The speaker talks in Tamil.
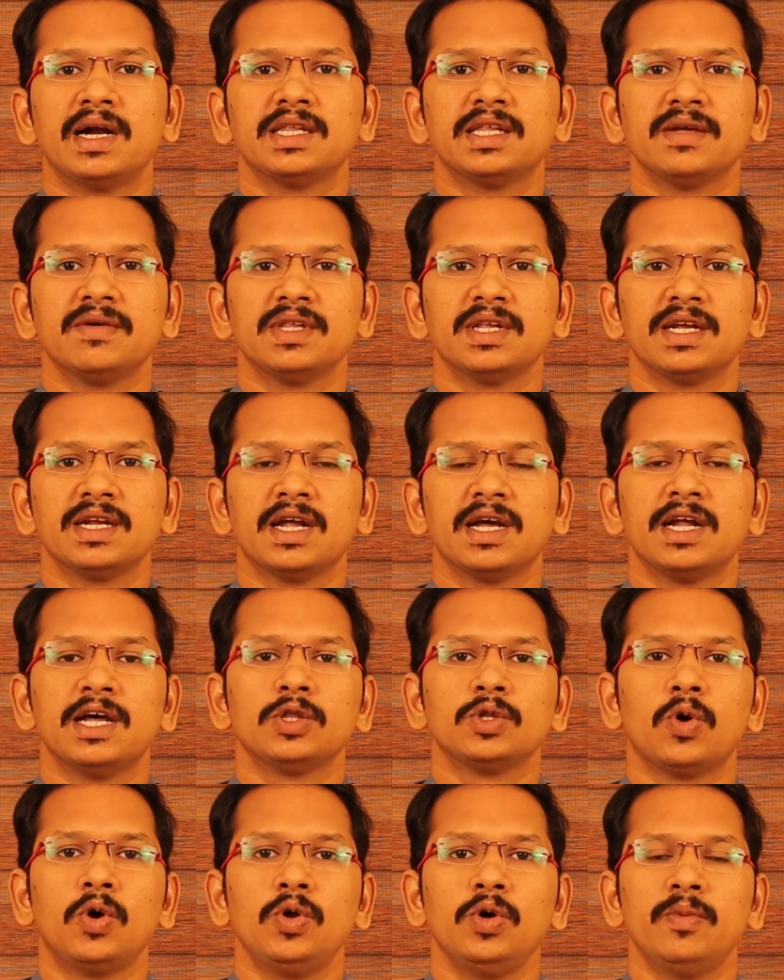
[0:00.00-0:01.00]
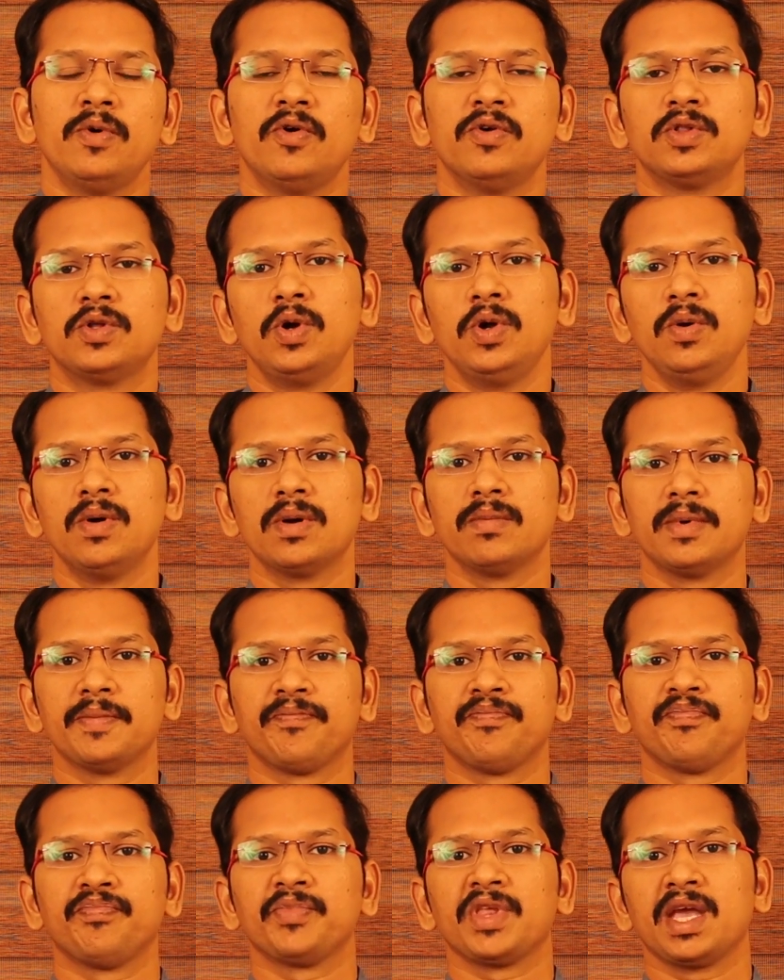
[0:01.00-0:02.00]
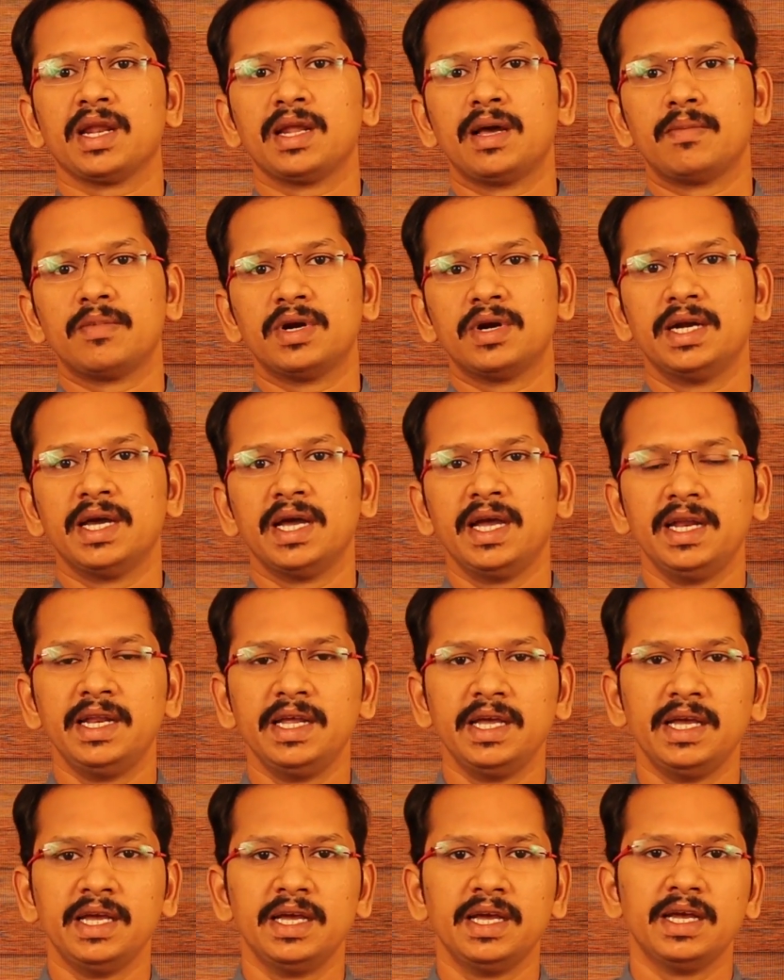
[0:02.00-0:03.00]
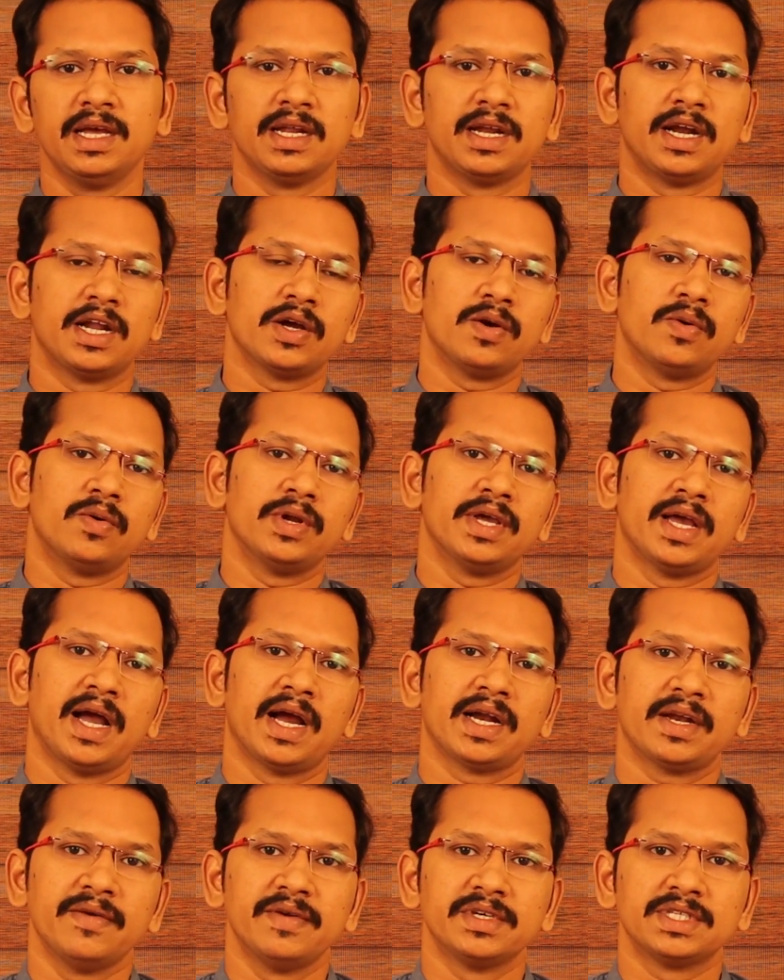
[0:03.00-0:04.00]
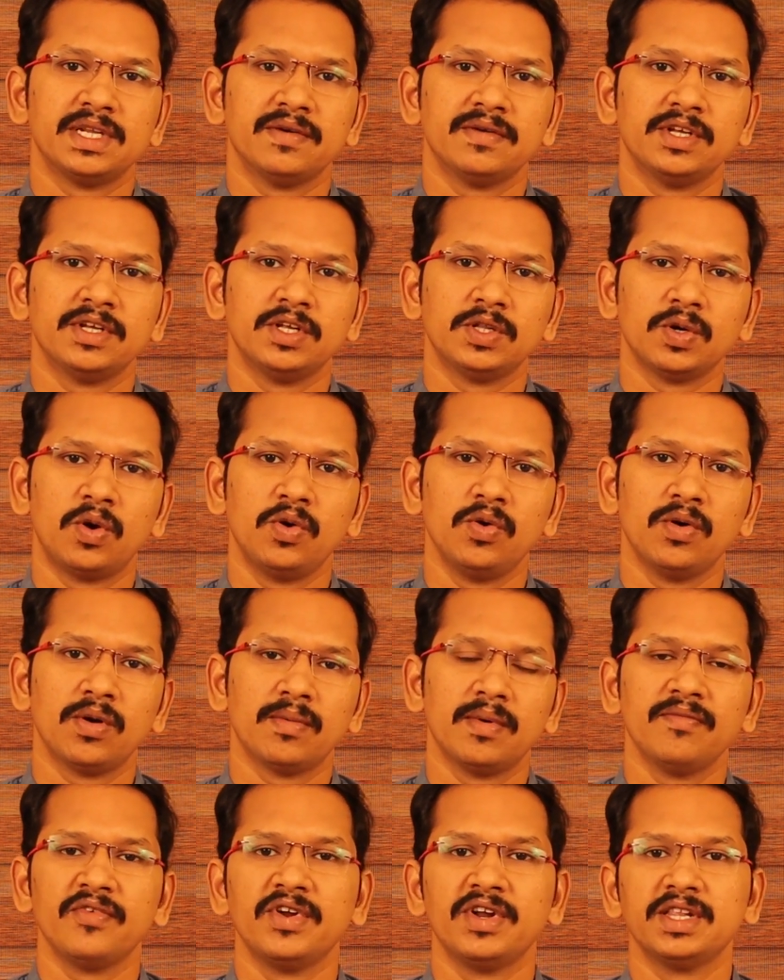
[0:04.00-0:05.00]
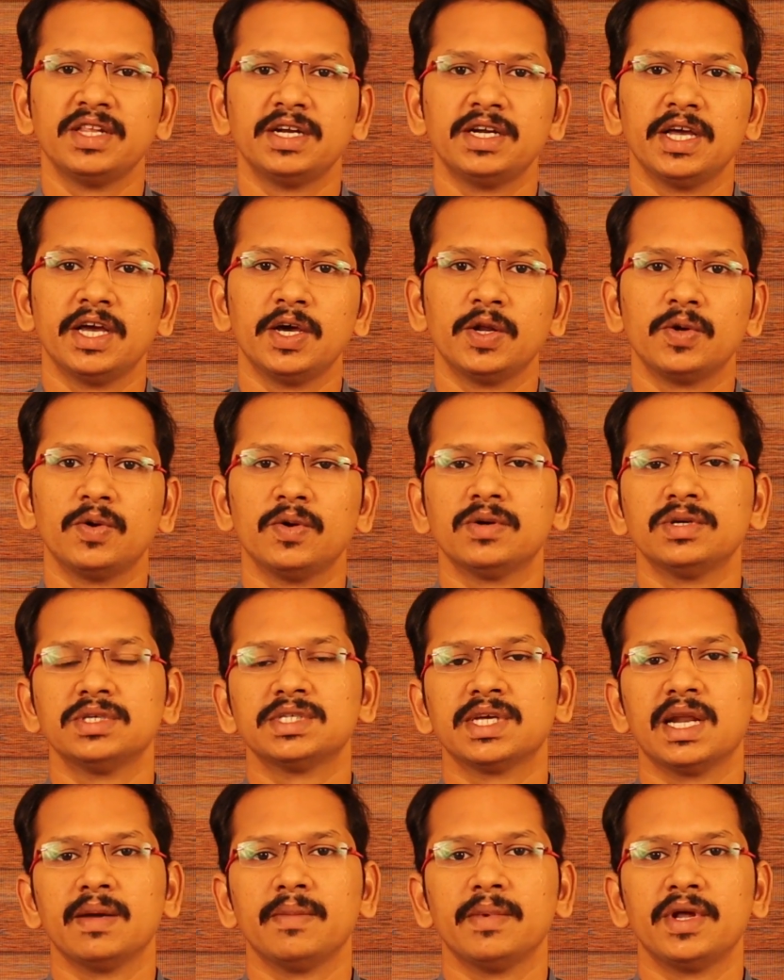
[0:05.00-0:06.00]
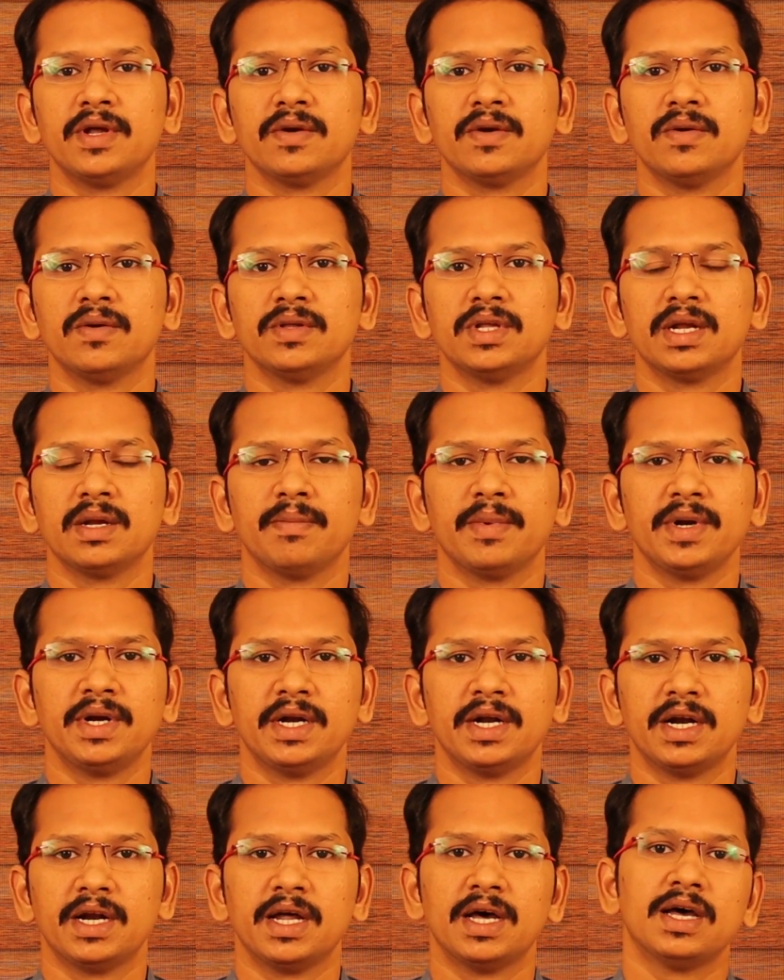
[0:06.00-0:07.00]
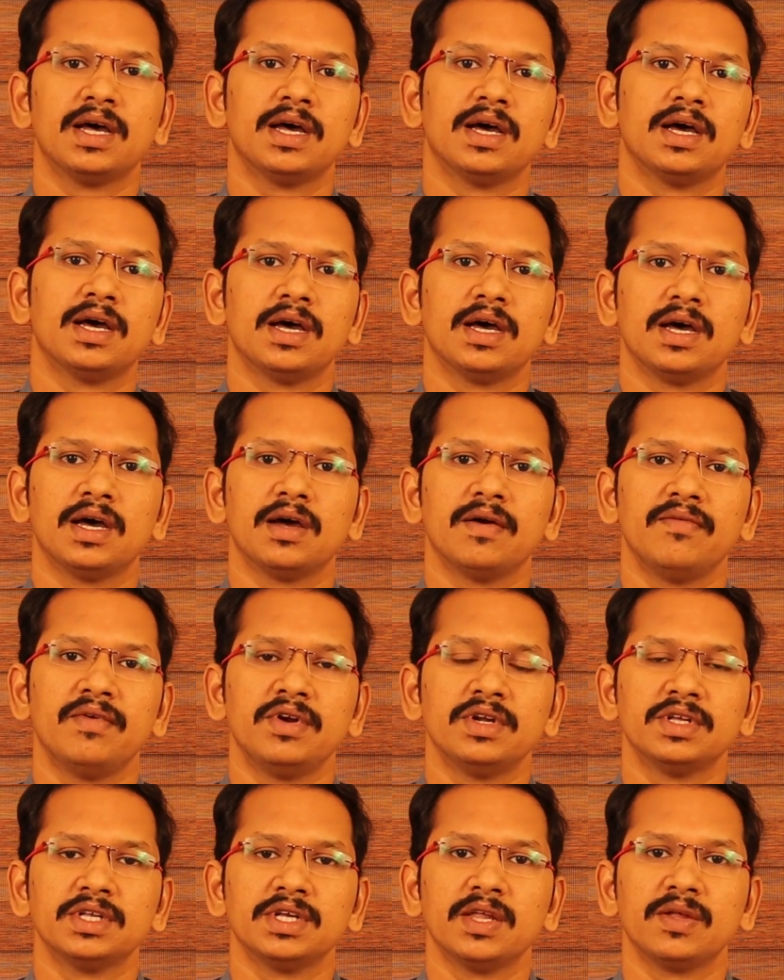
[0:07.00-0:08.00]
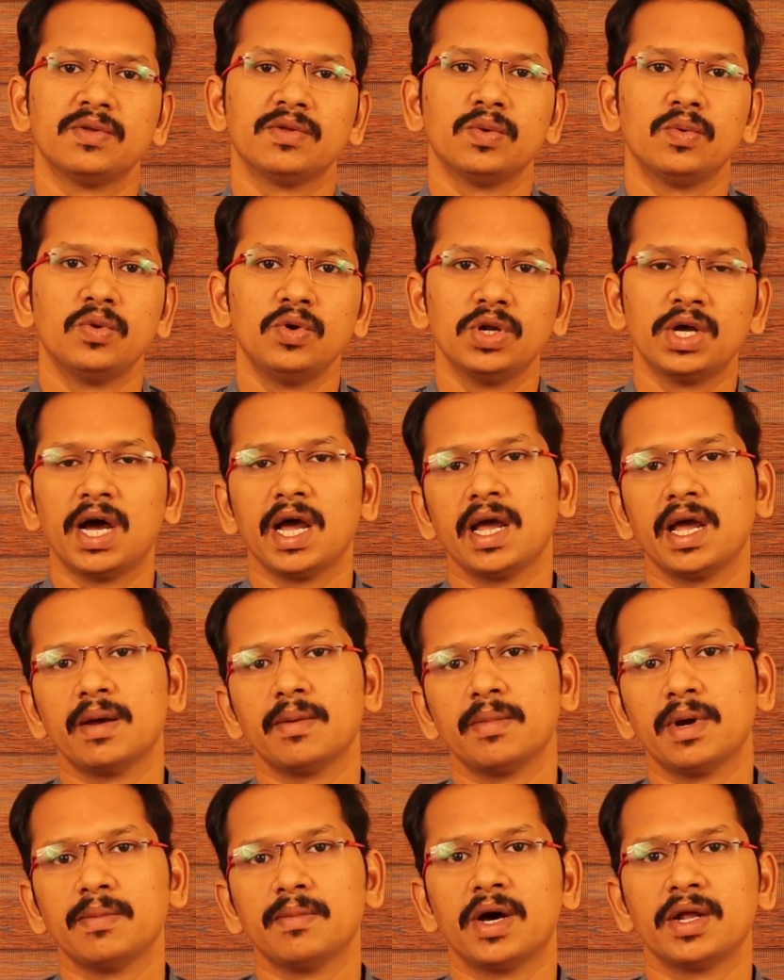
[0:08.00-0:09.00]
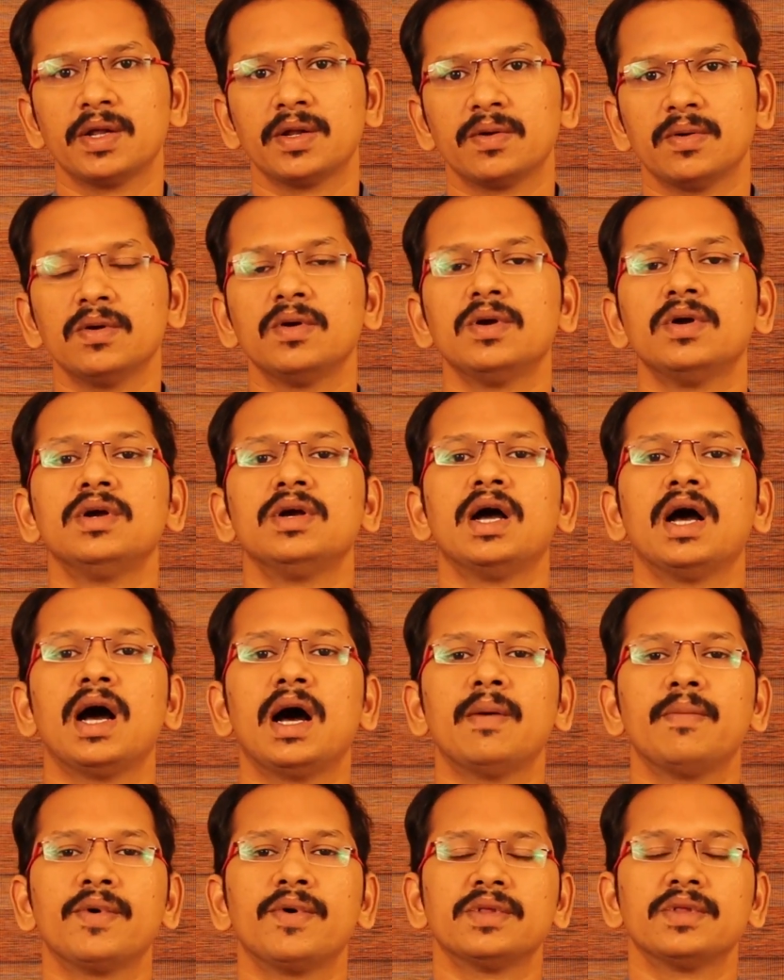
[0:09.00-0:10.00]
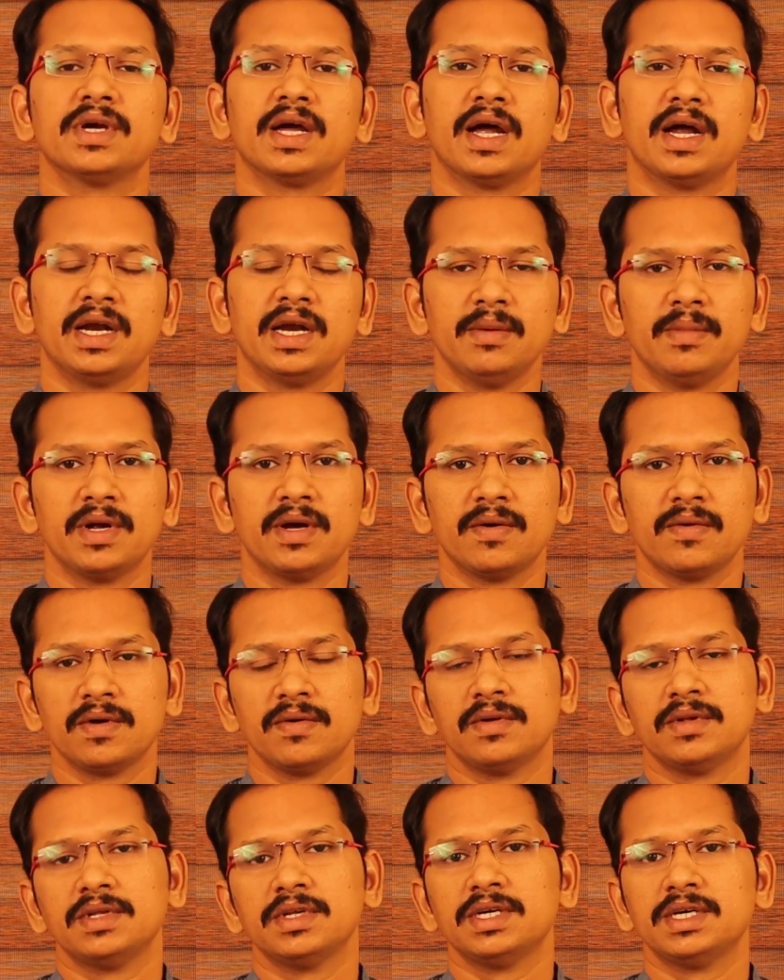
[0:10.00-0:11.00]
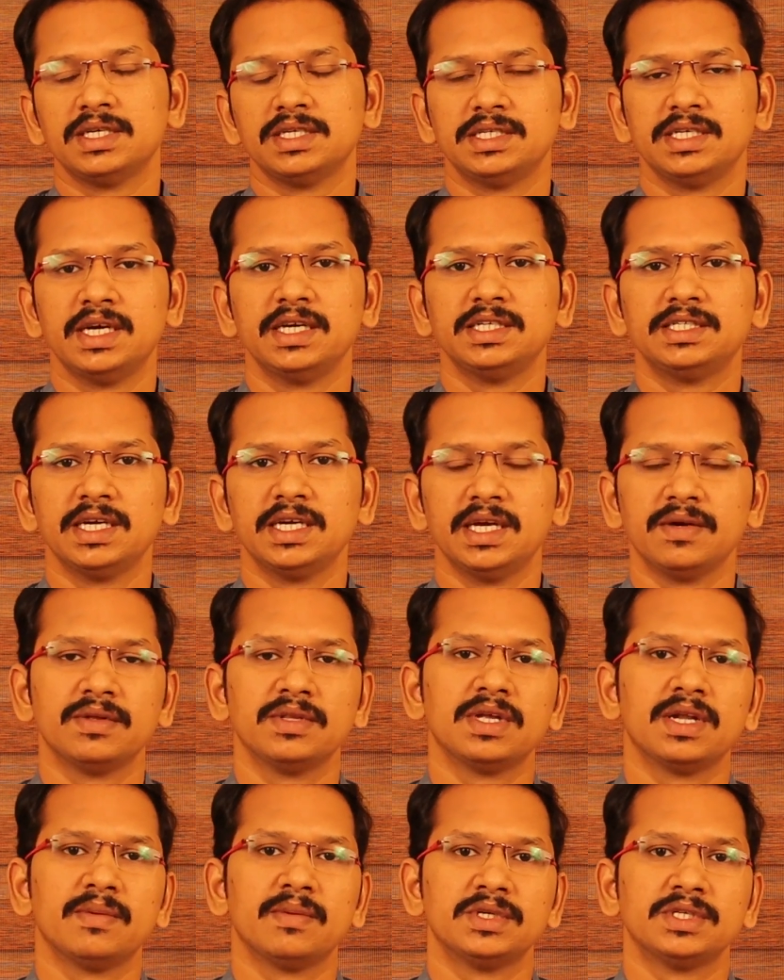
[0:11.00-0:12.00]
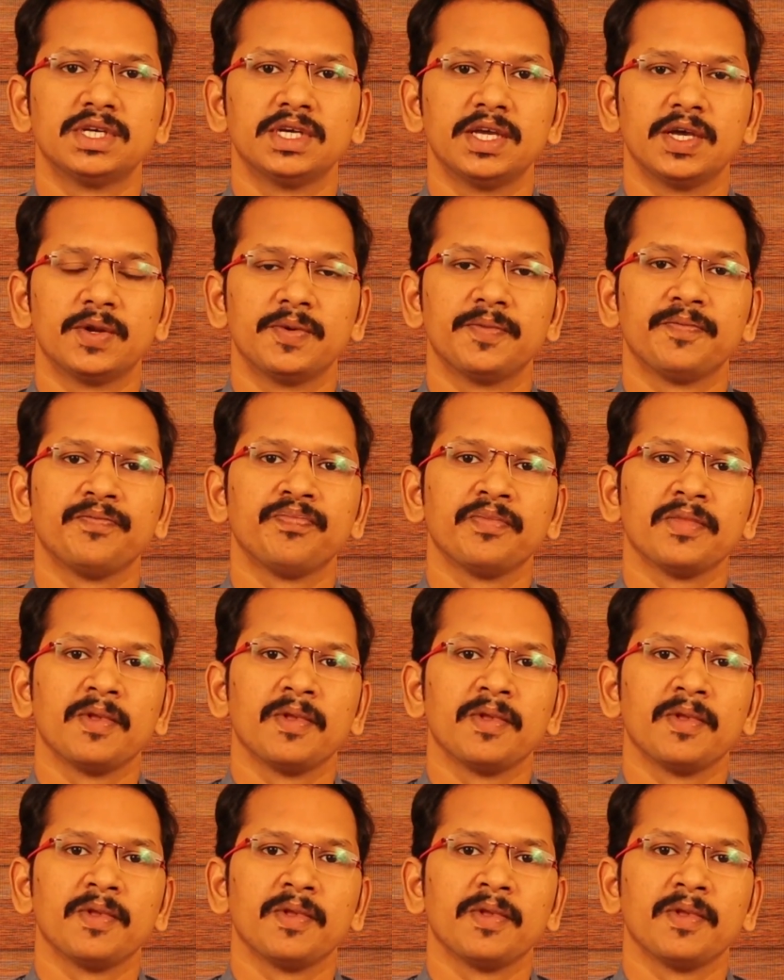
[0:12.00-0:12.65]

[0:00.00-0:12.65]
அடுத்து வந்து என்ன தொடு தொடுவர்மம் நம்மளோட டெய்லி நடக்கக்கூடிய ஆக்டிவிட்டீஸ்லேயும் அந்த தொடுவர்மம் விழுந்துக்கிட்டே இருக்கும் சில பேருக்கு வந்து ரிப்பீட்டடாக விழுந்து அது வந்து உள்காயமாக மாறிடும் அப்போ வந்து கண்டிப்பாக அவங்களுக்கு வந்து சிகிச்சையை வந்து நம்ம செய்யணும்